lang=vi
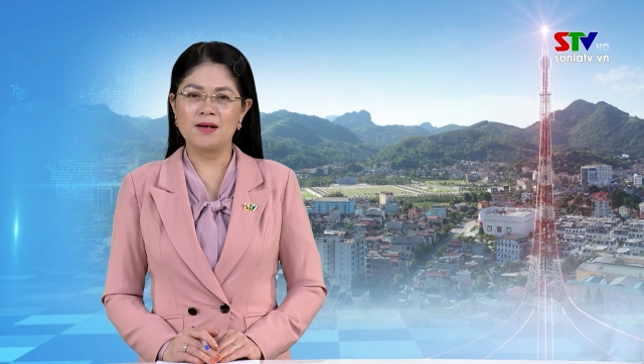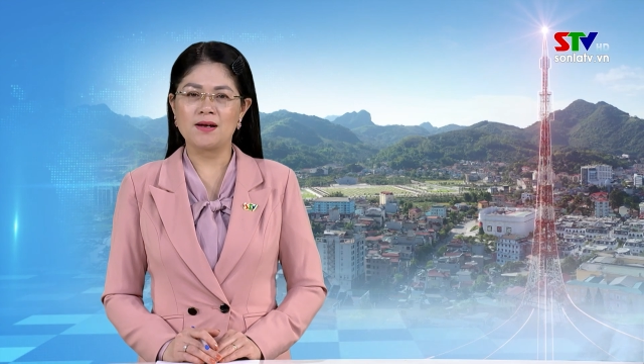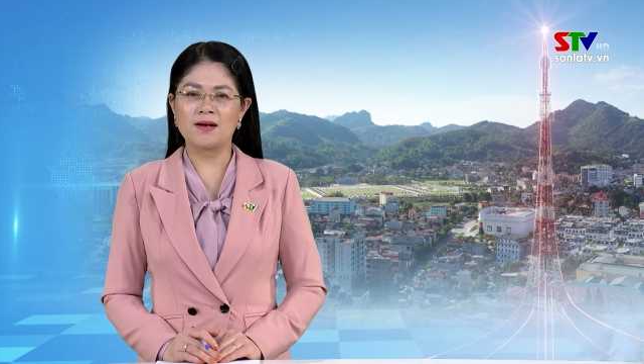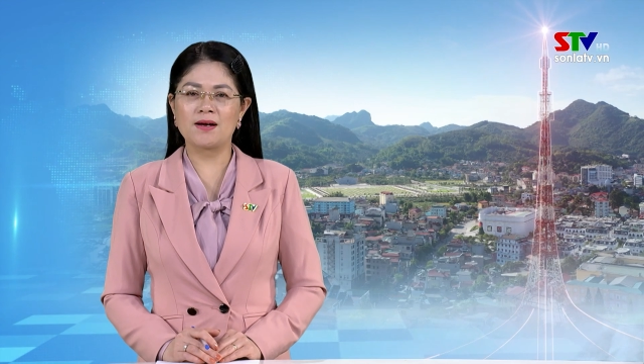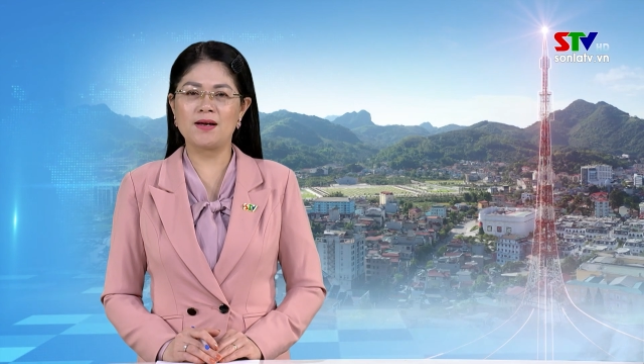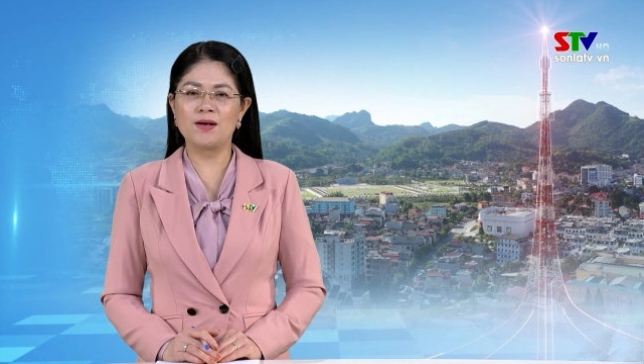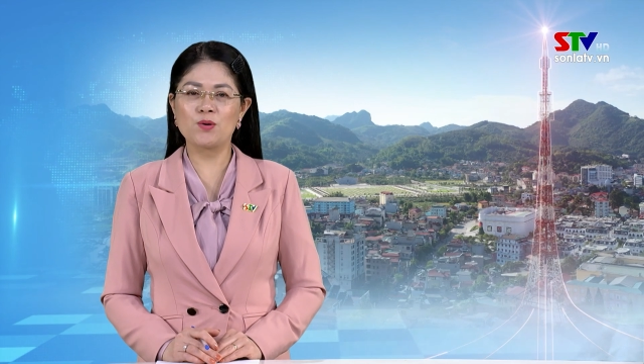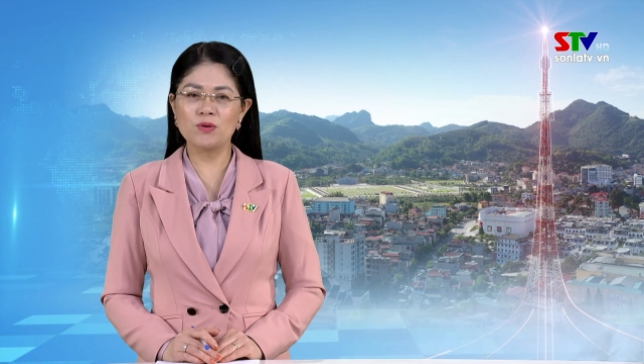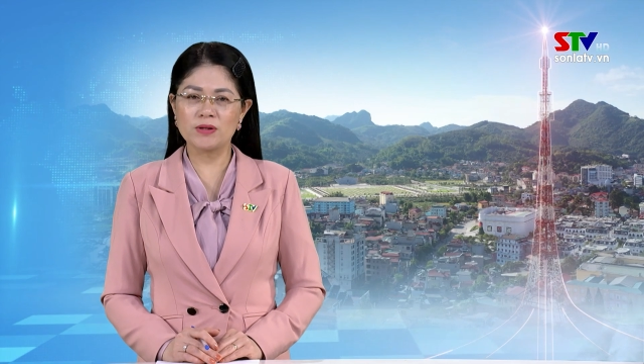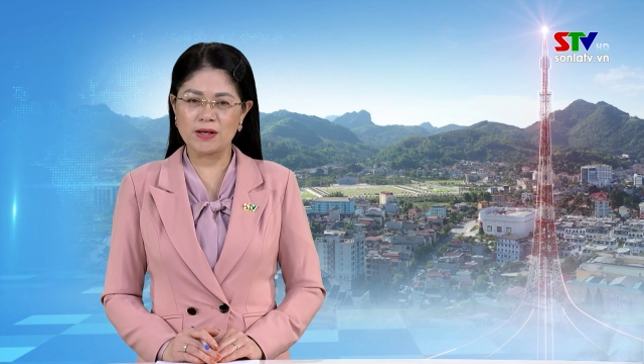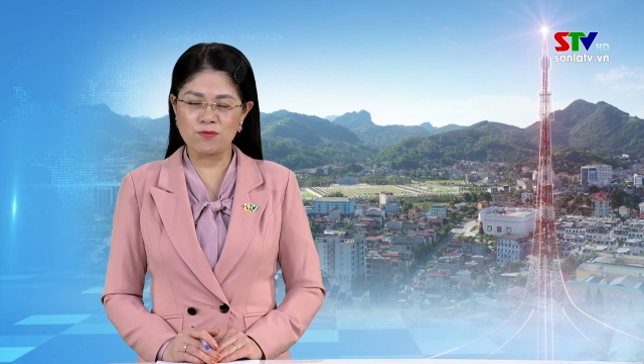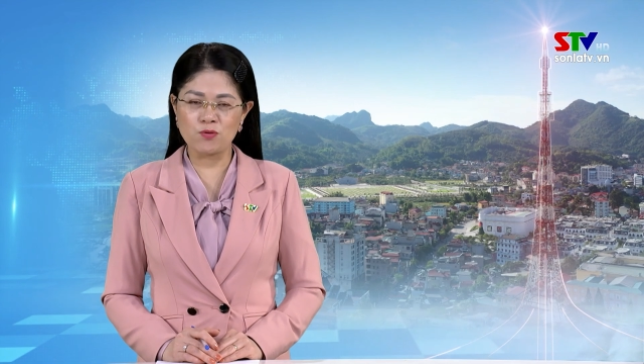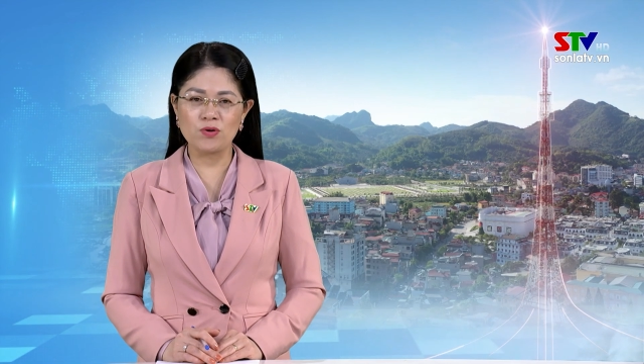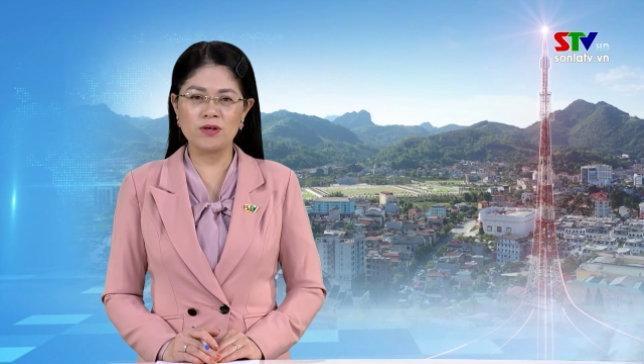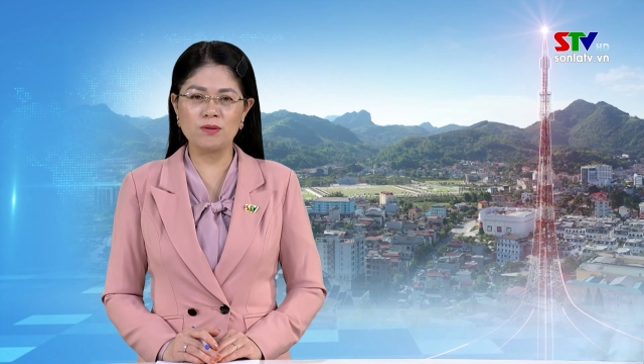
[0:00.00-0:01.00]
Ngày Quốc tế
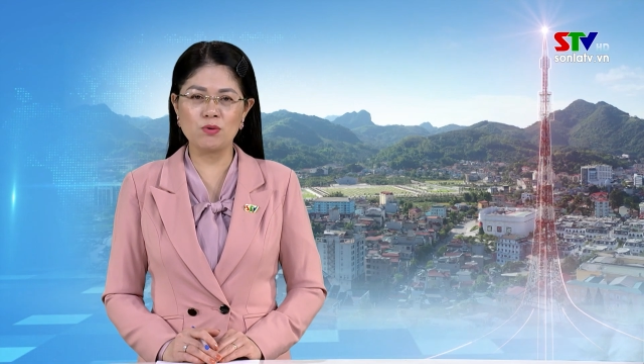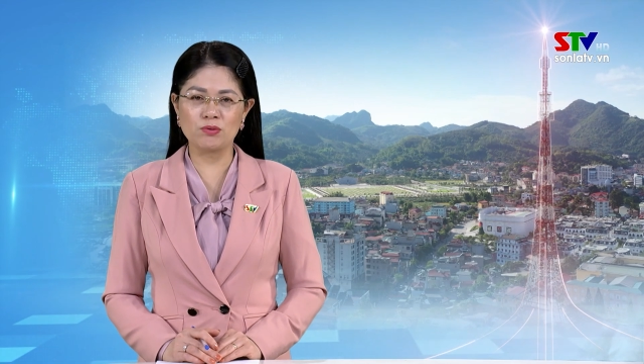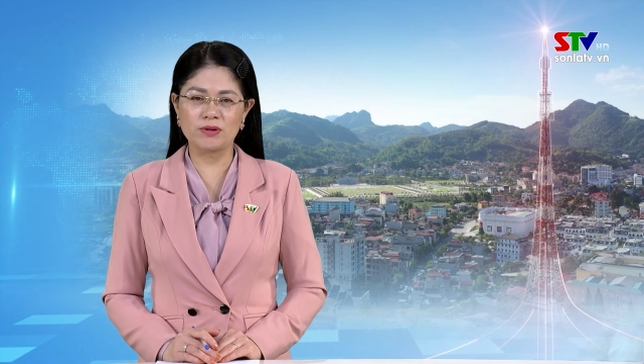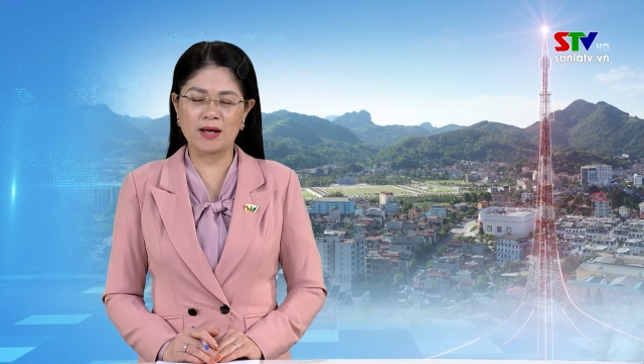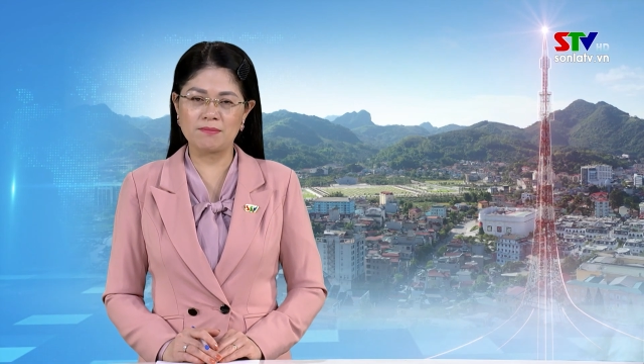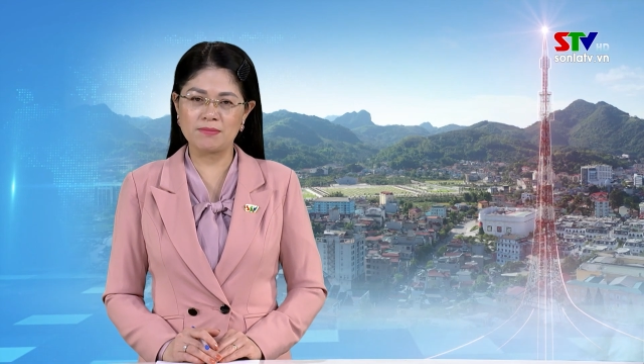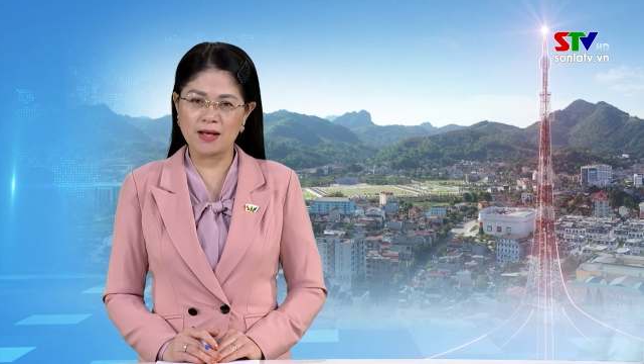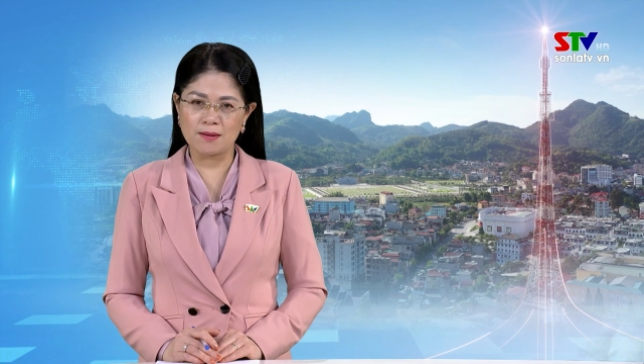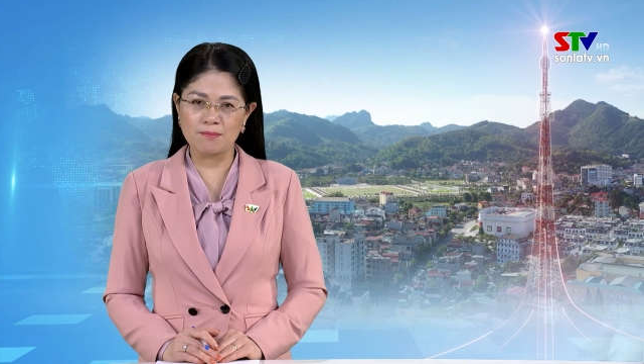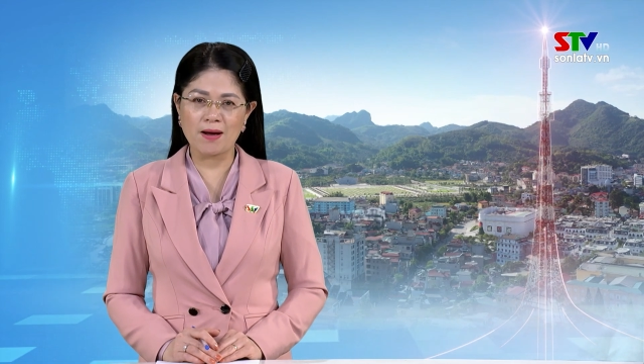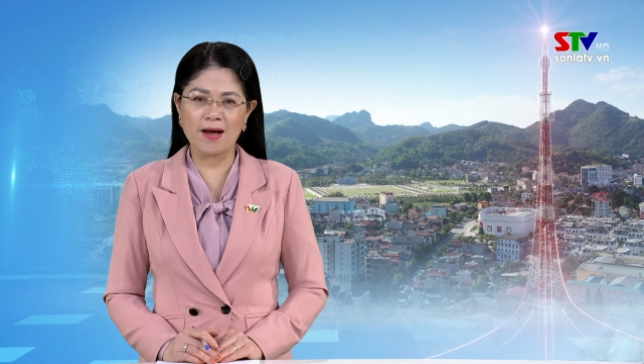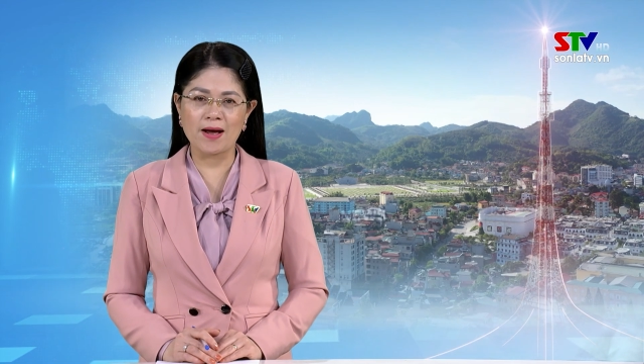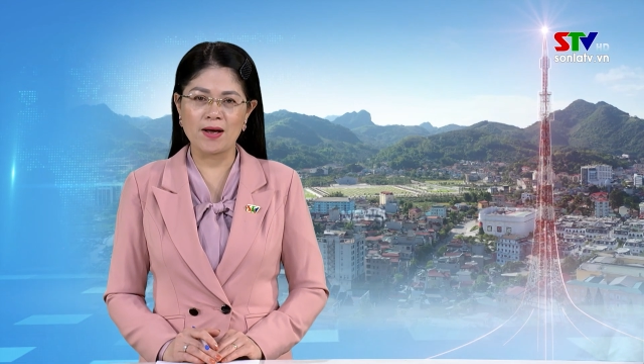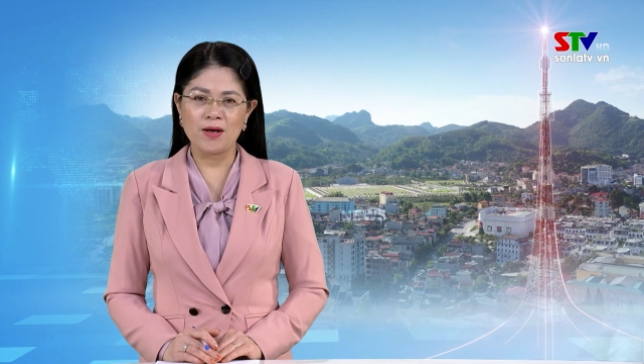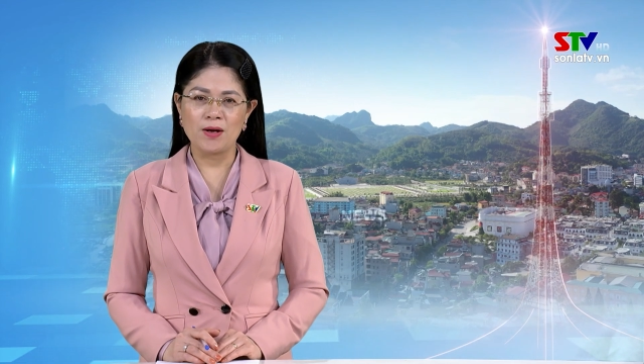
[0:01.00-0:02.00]
Phụ nữ mùng 8 tháng
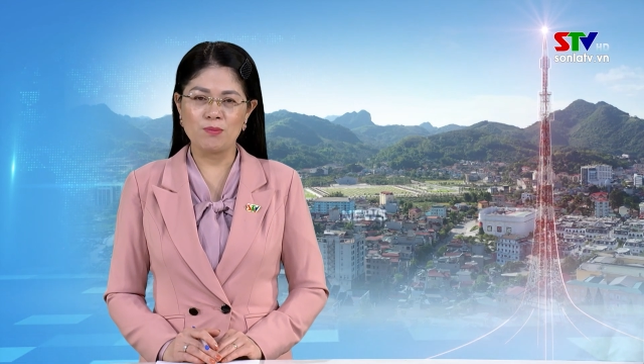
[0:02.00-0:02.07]
3,